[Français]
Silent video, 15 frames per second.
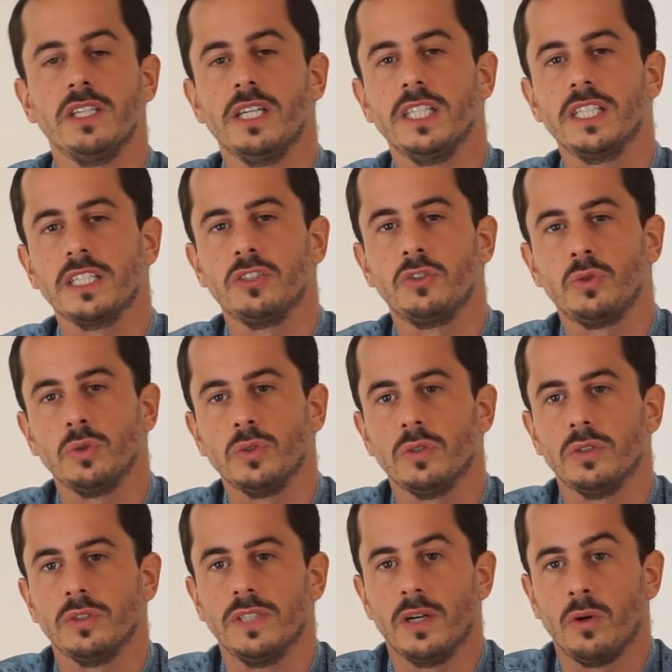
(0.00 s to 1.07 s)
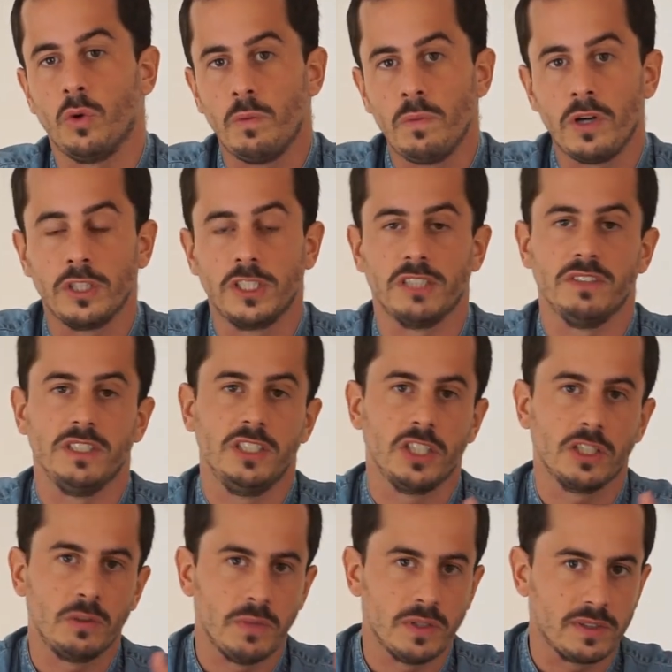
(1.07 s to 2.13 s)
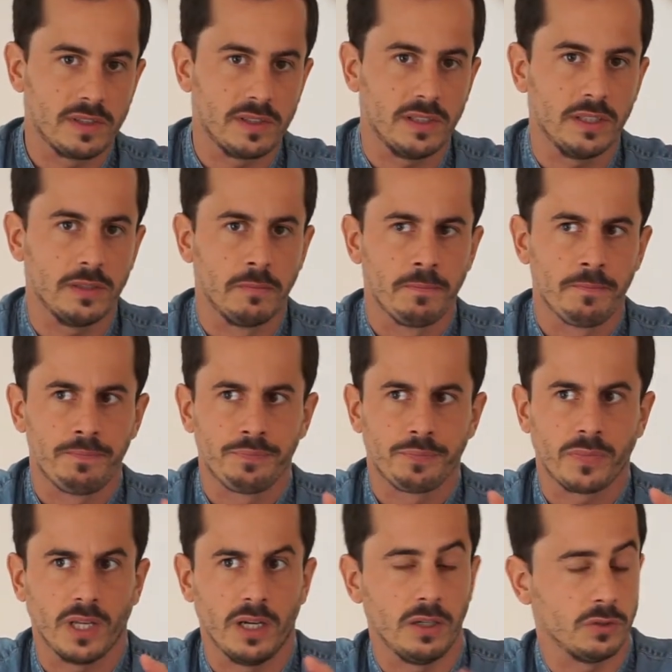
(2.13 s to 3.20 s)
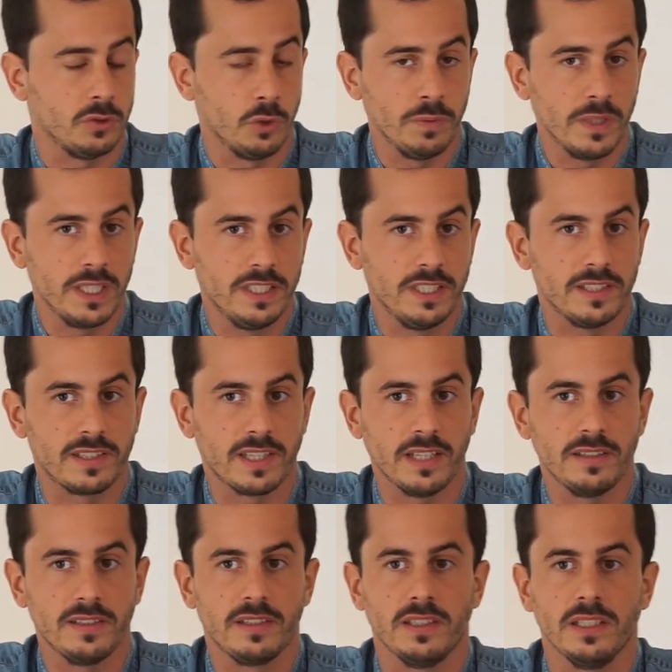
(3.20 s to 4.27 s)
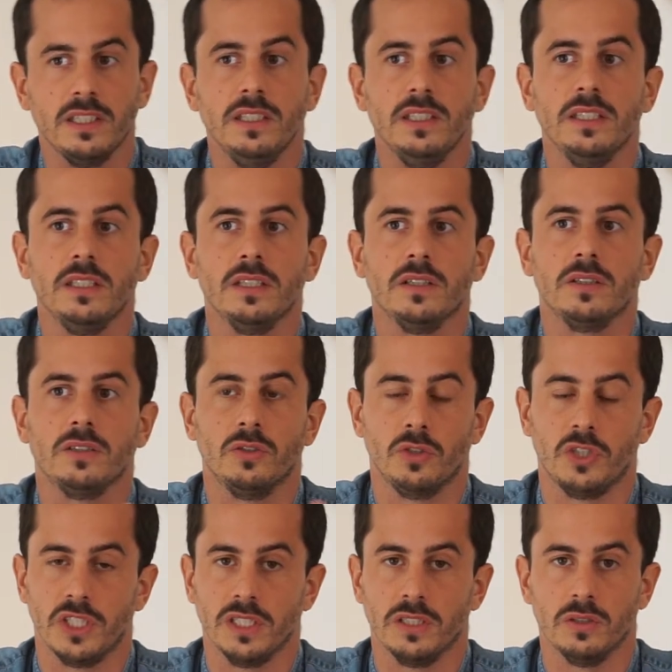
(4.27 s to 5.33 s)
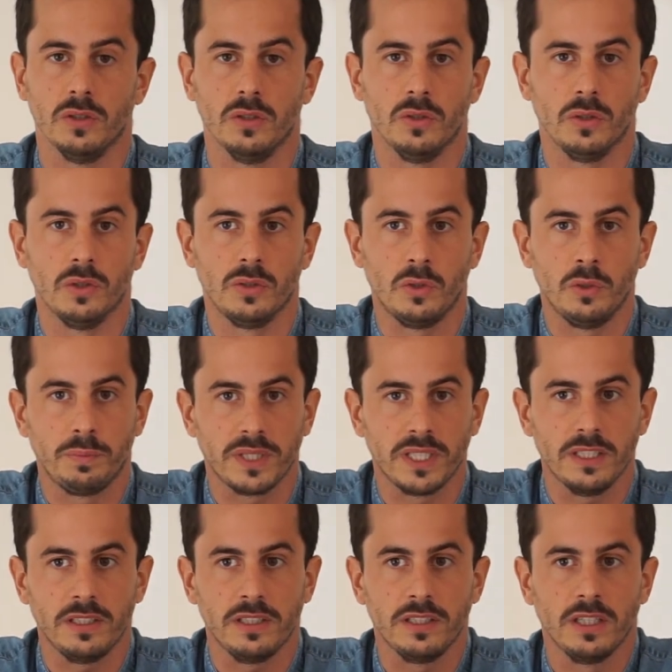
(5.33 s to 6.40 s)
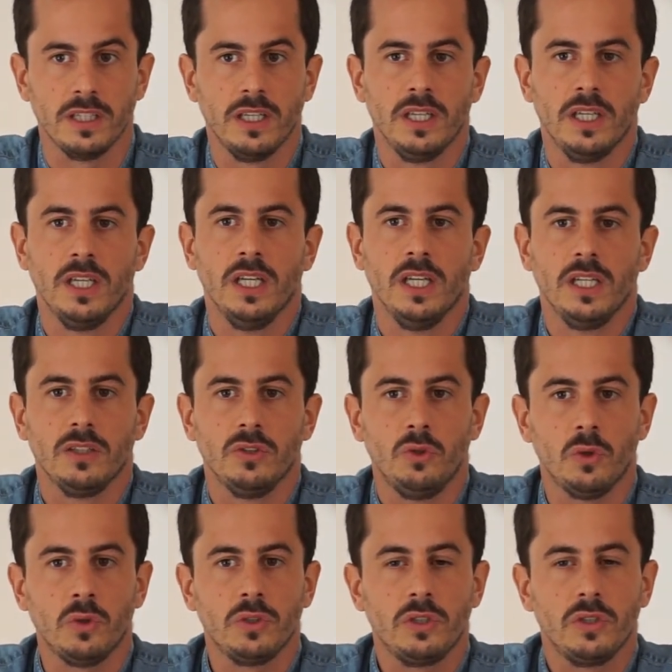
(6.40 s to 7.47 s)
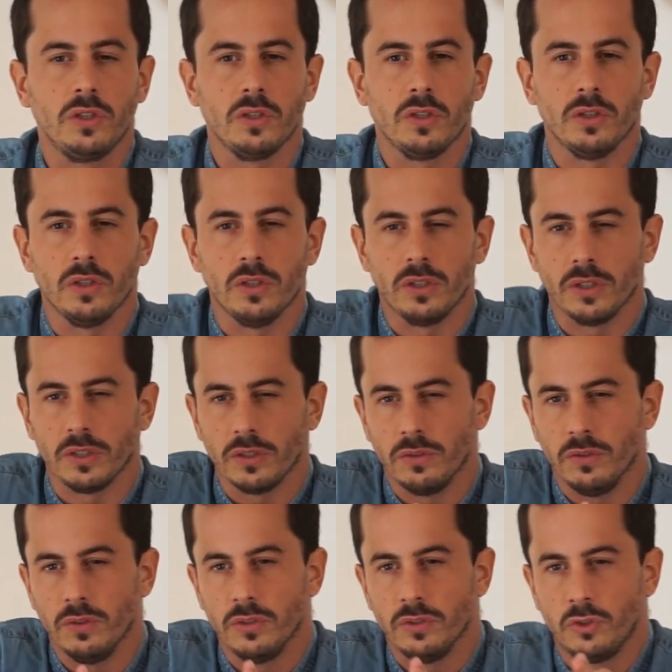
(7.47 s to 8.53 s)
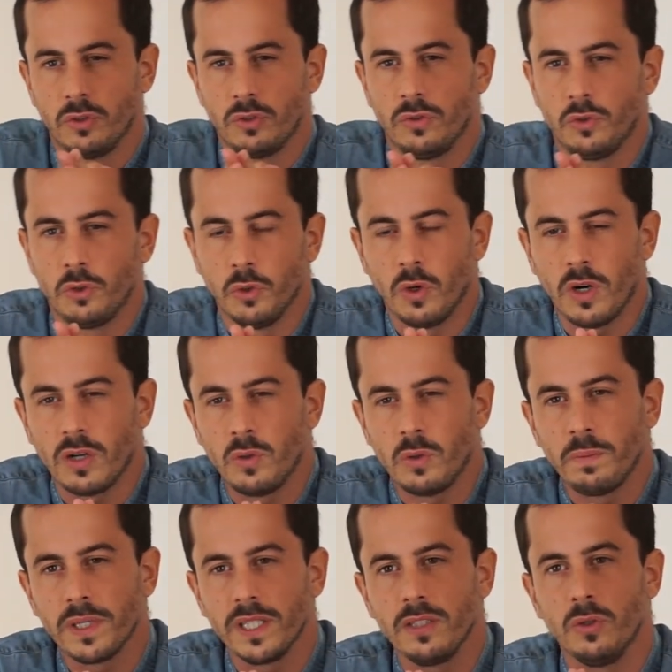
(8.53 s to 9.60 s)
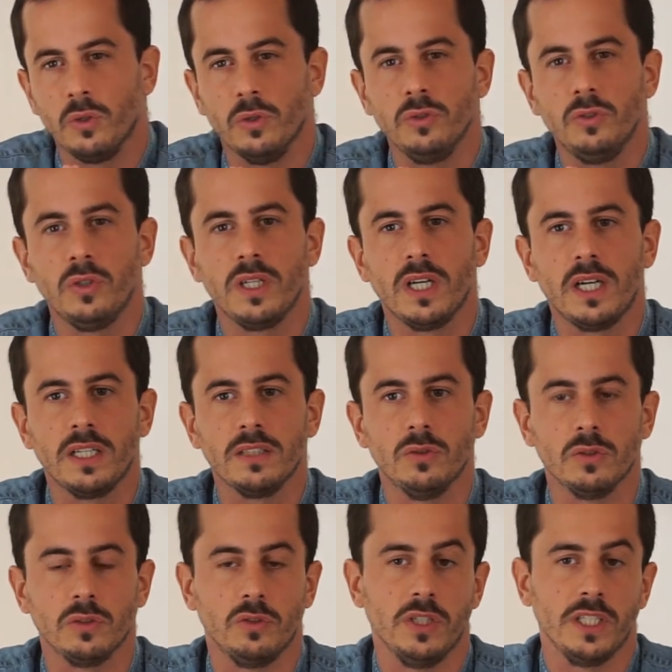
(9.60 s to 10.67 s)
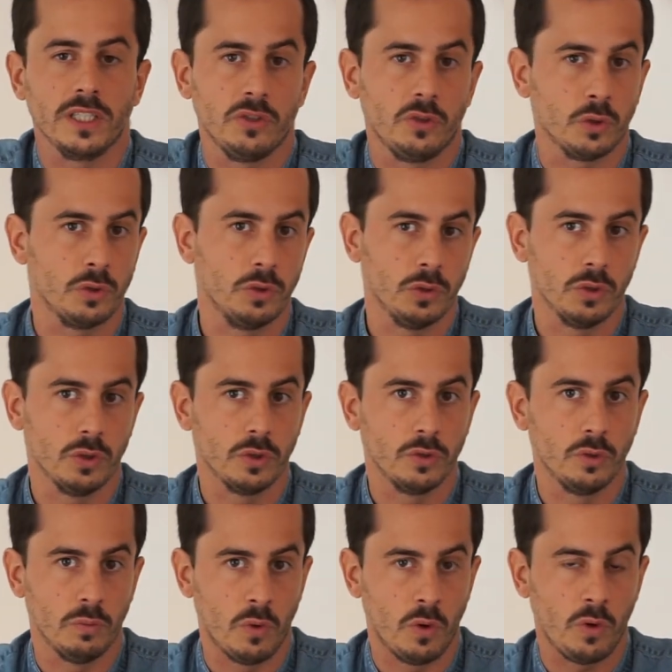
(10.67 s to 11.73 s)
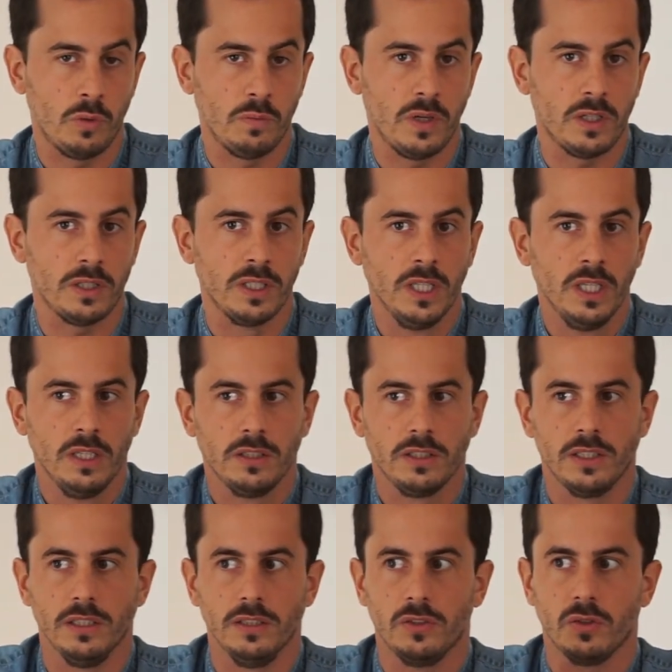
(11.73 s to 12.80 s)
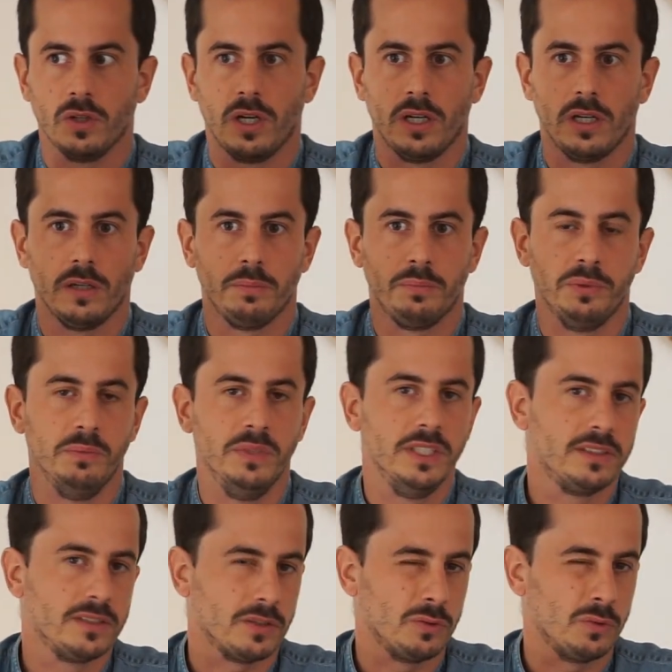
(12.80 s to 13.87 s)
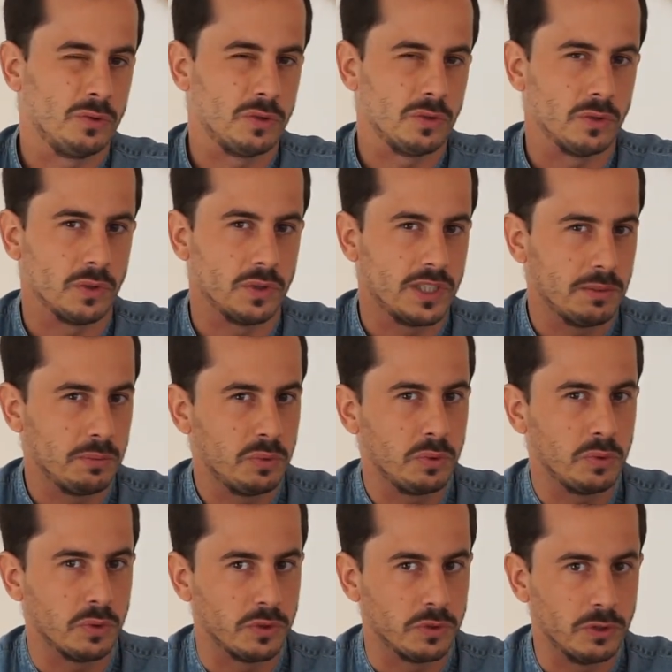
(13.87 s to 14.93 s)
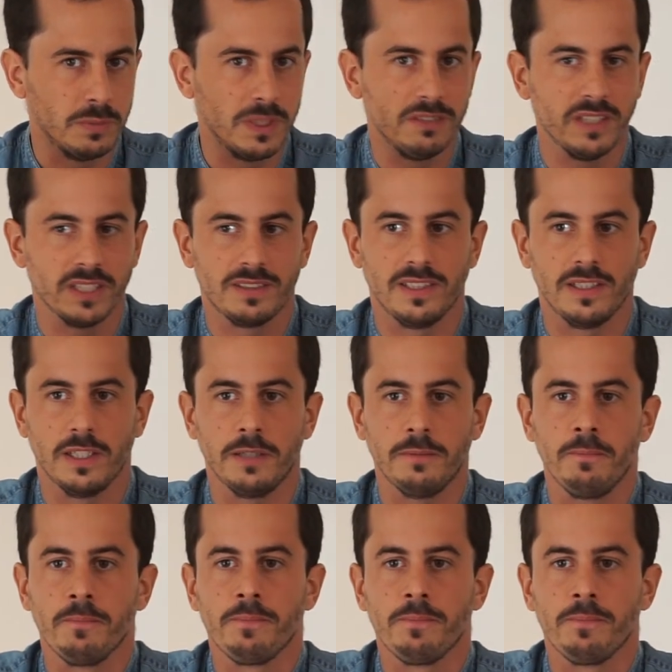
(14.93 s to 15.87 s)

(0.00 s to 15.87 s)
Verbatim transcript: à l'écriture d'un roman que j'avais déjà commencé en 2017 et que j'ai repris. Donc, tu auras compris qu'au-delà de l'écriture de, de, mon roman, qui sera publié sans doute début 2021,